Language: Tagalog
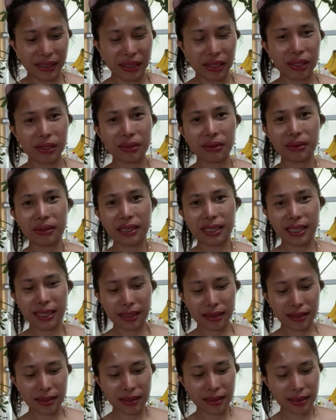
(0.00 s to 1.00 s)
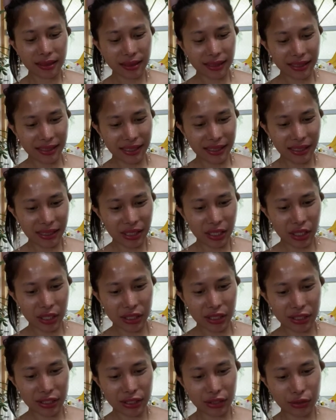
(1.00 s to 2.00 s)
okay
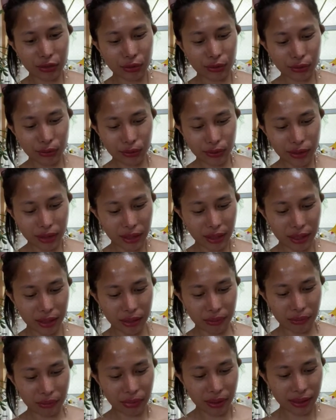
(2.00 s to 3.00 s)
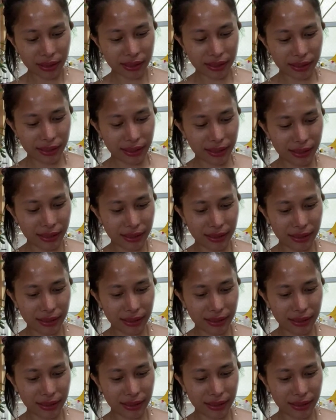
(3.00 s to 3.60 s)
let's do the unboxing